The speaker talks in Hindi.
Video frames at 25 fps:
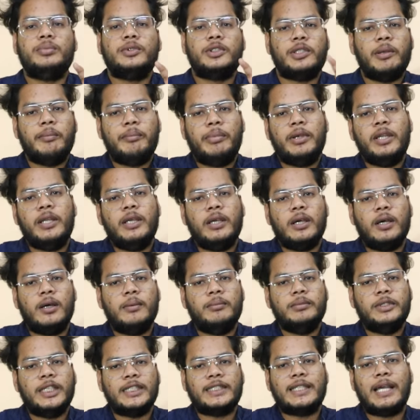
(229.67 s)
सिंपली
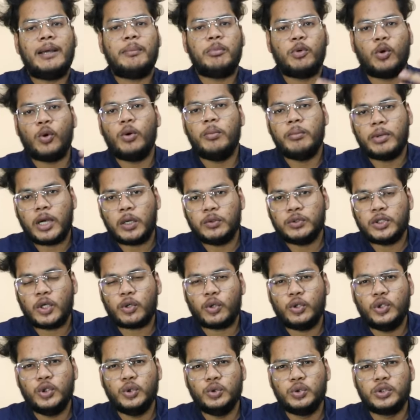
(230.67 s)
जैसे आप क्रोम ब्राउज़र
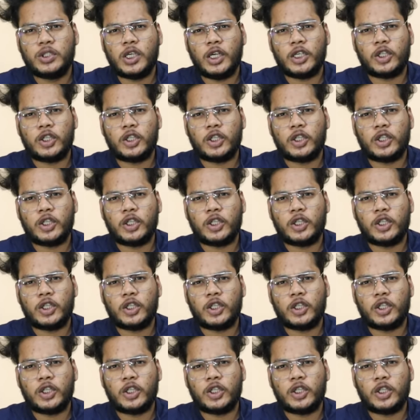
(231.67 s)
को यूज़